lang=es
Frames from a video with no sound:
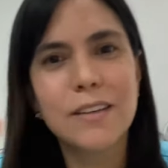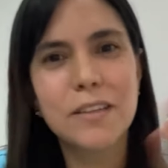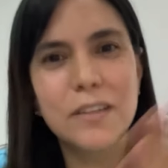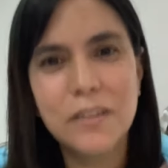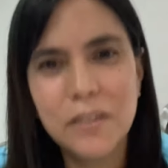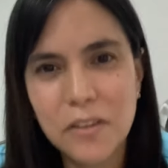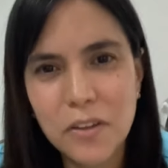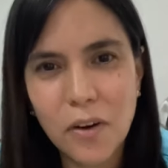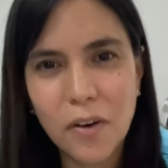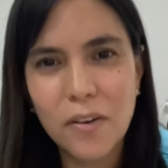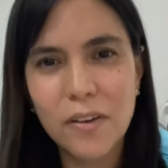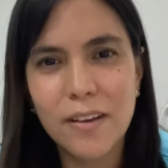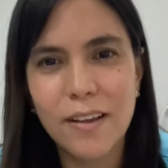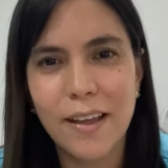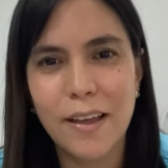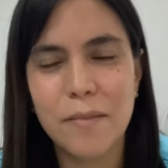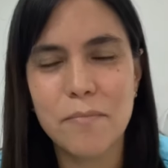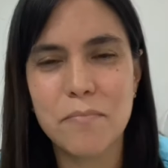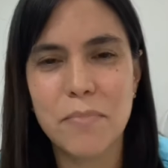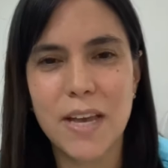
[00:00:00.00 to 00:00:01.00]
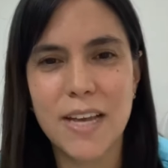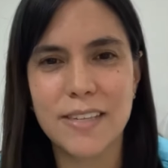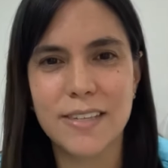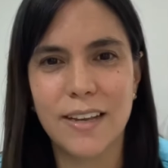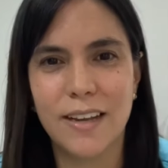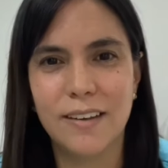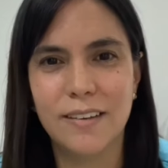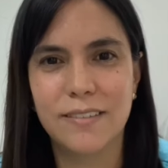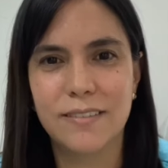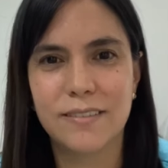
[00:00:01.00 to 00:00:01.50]
no
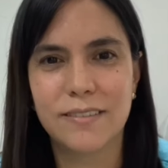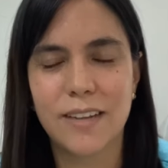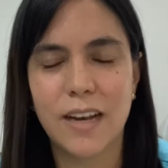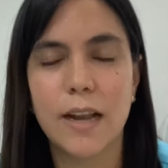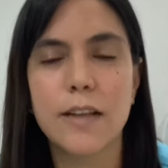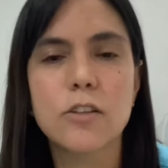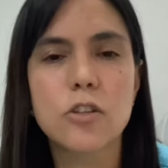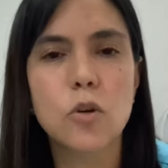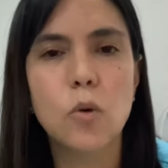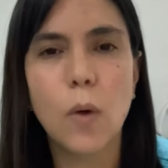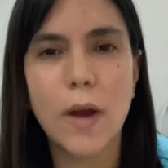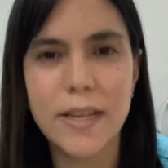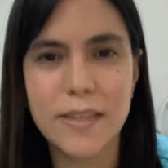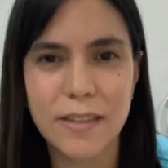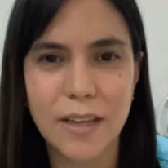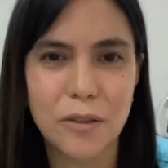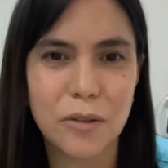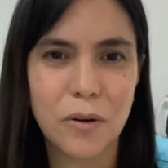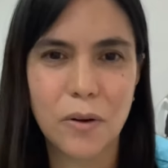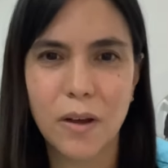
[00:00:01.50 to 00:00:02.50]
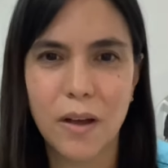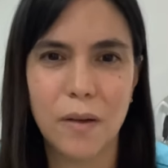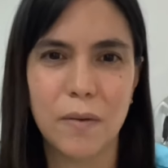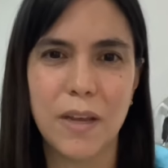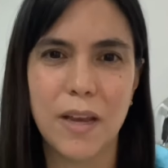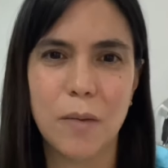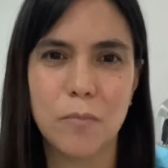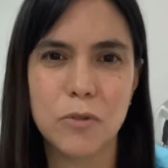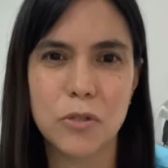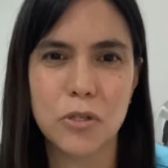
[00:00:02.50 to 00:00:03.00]
empiezan, les cuesta
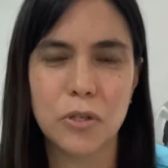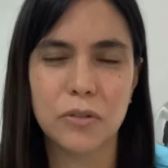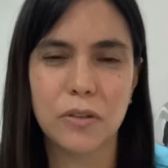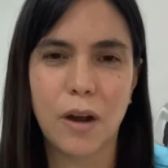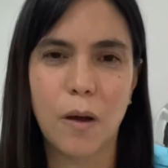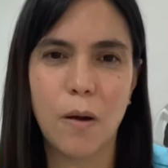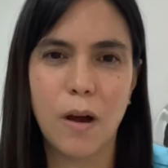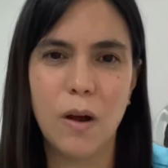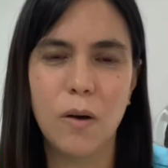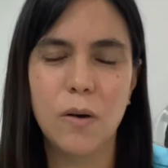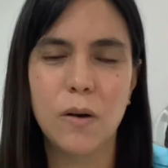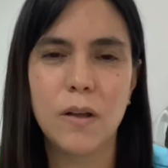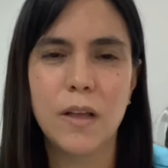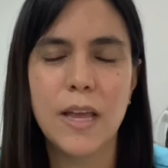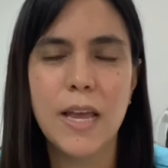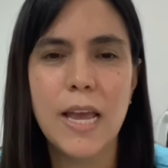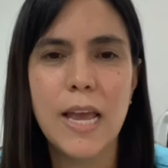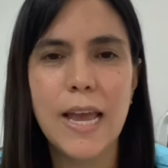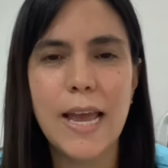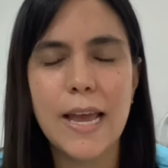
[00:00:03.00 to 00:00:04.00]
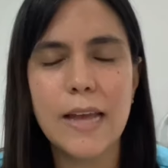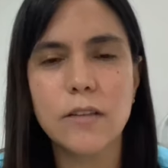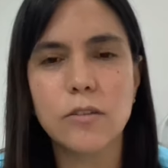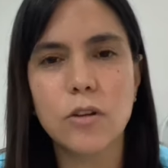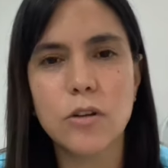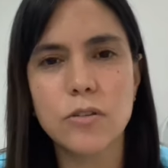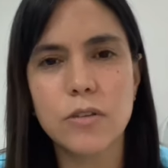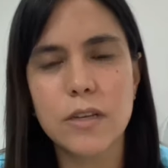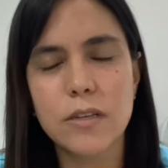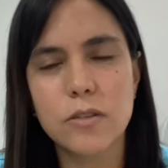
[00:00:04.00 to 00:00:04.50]
todavía mucho trabajo.
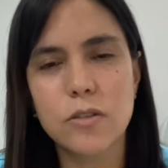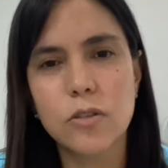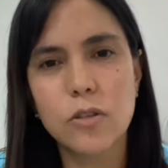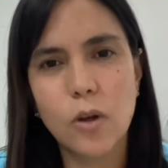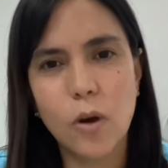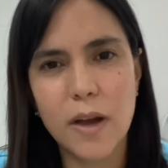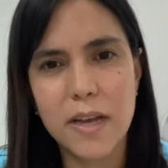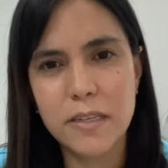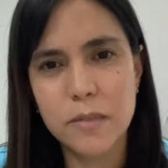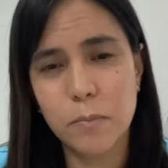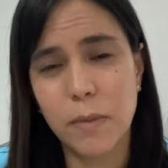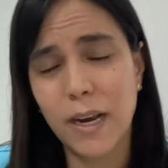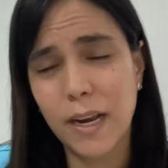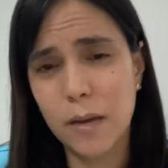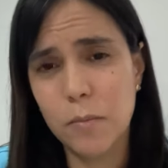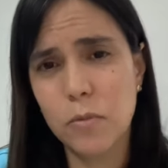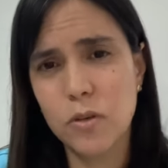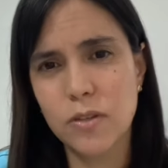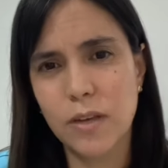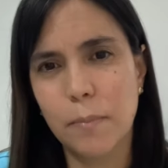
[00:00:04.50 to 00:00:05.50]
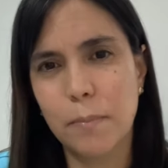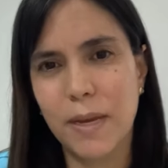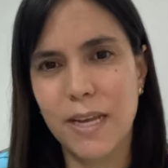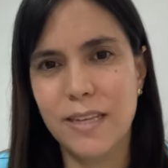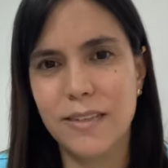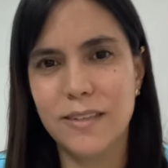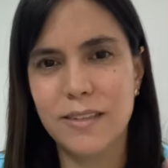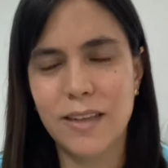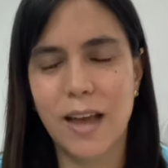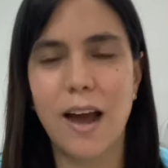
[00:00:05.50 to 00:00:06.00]
Entonces no esperemos a
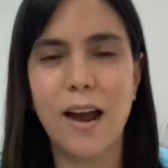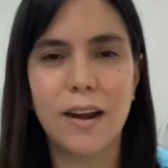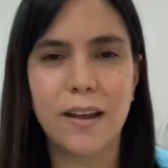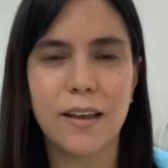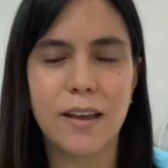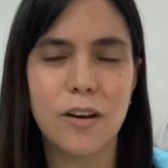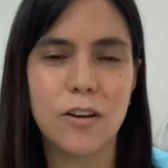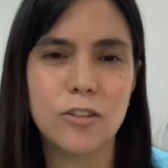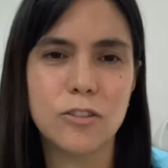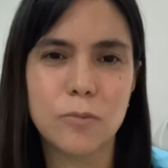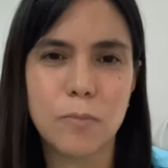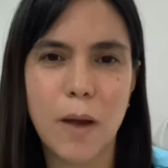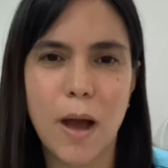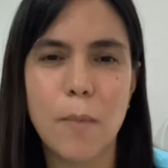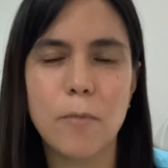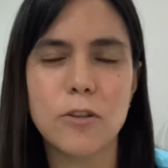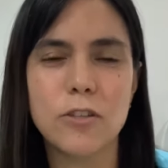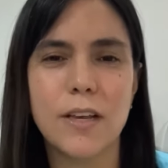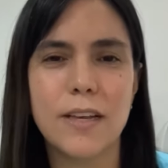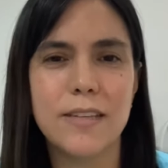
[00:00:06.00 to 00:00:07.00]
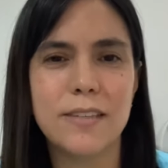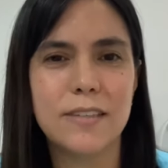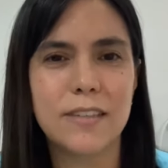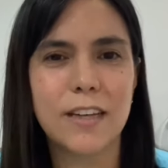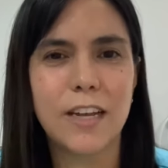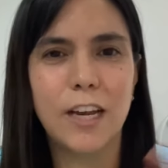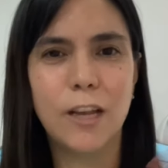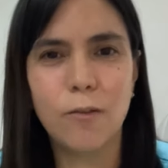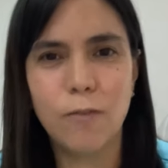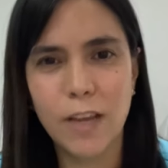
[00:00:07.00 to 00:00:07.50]
pensar que nos vamos a
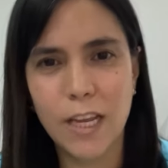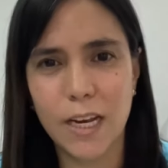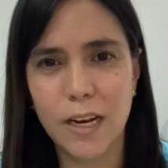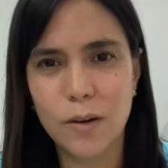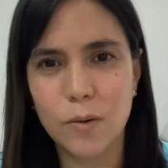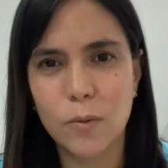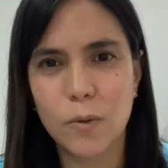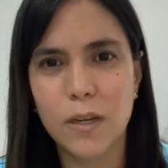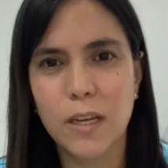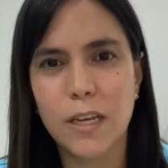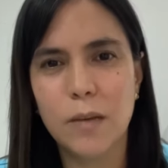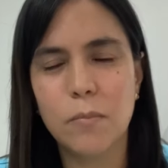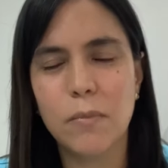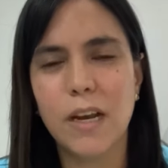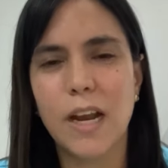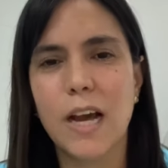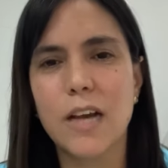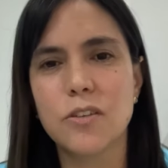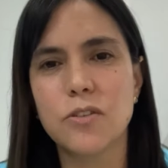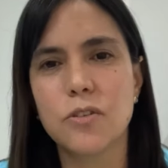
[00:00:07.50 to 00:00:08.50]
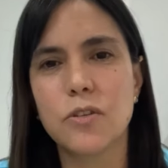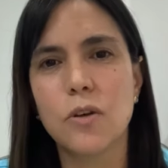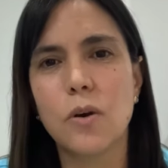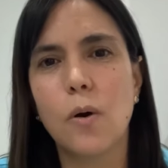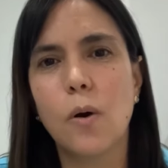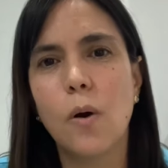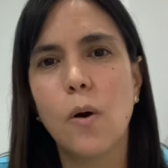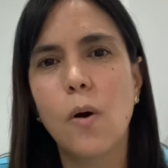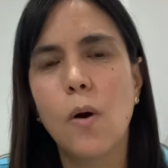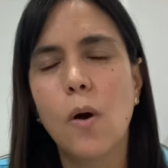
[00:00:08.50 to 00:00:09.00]
inscribir en un gimnasio